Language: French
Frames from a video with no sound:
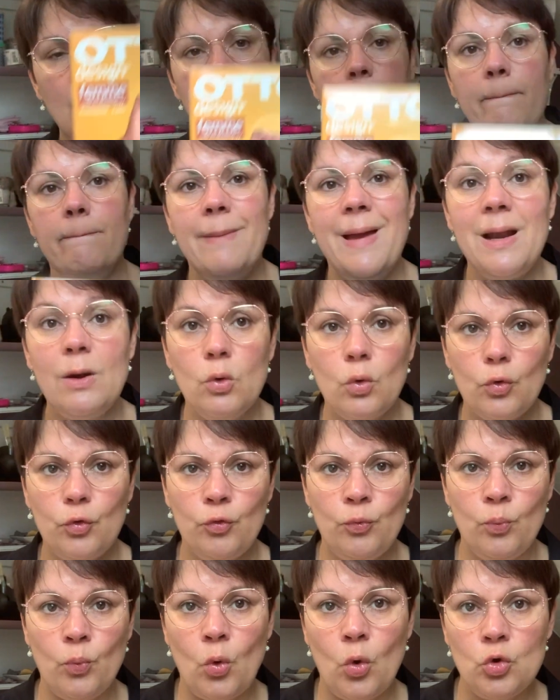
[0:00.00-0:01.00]

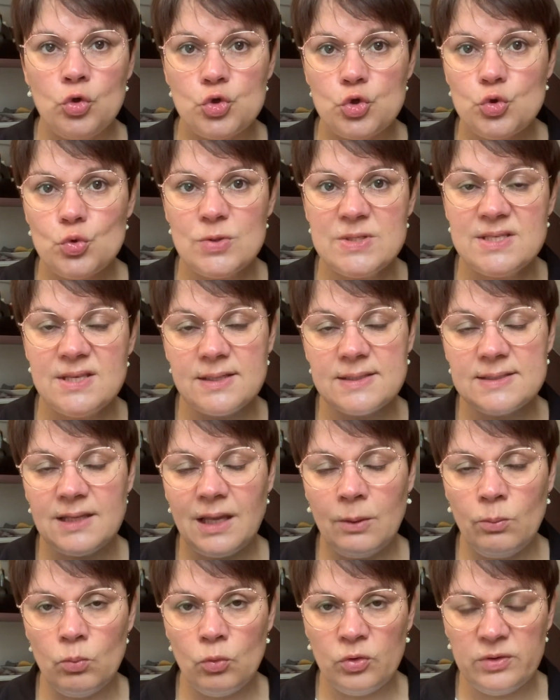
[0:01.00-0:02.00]
Malheureusement, je suis
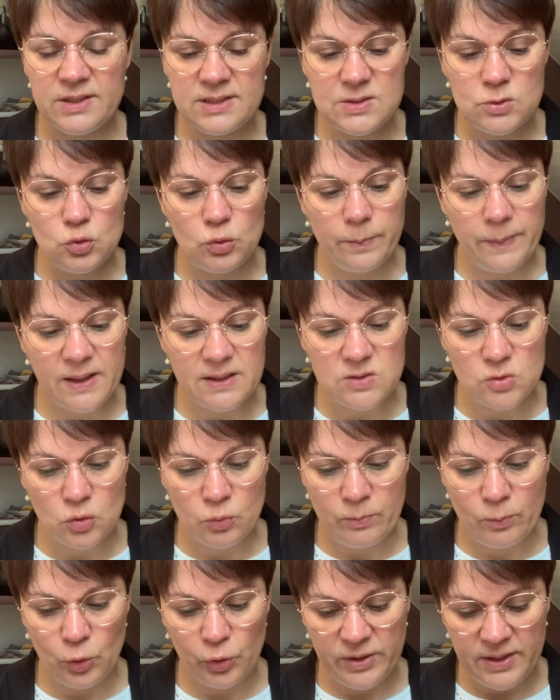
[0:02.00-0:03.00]
extrêmement déçue par ce,
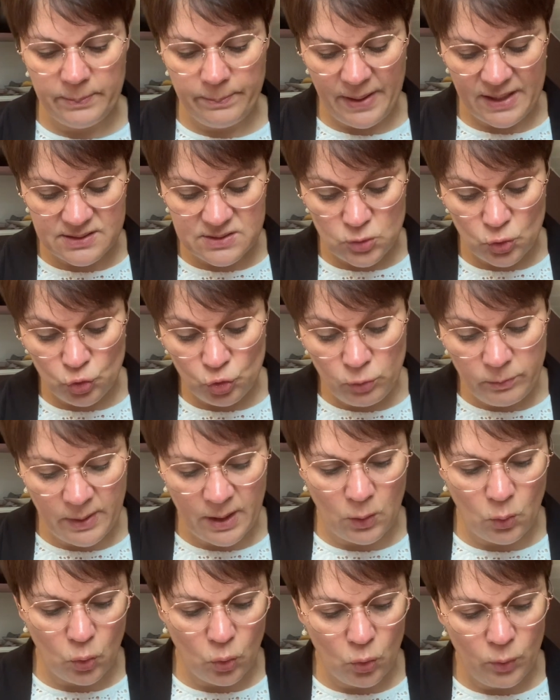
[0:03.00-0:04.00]
par ce
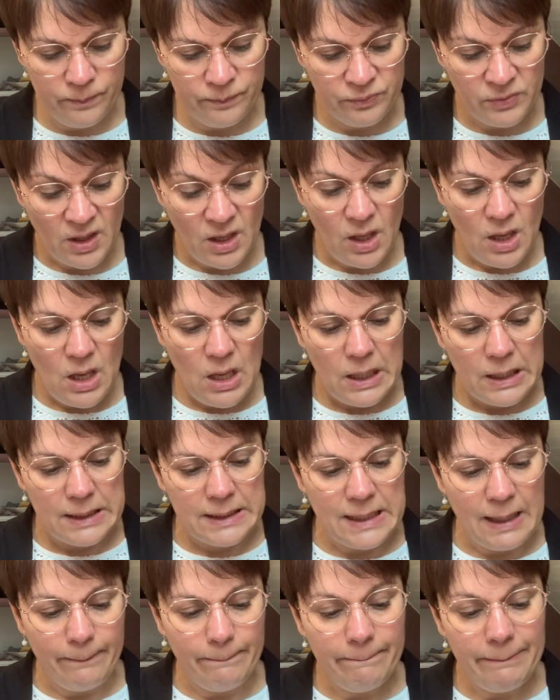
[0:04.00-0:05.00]
numéro. Il
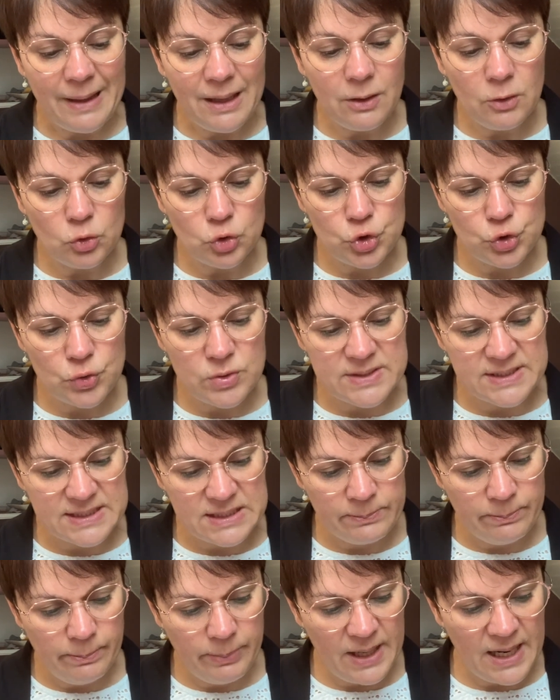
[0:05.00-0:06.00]
n'y a pas grand-chose qui
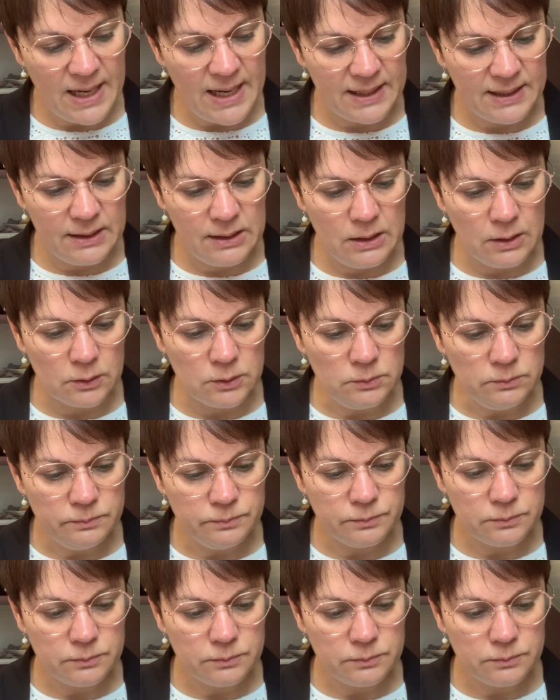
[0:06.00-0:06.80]
me plaît là-dedans.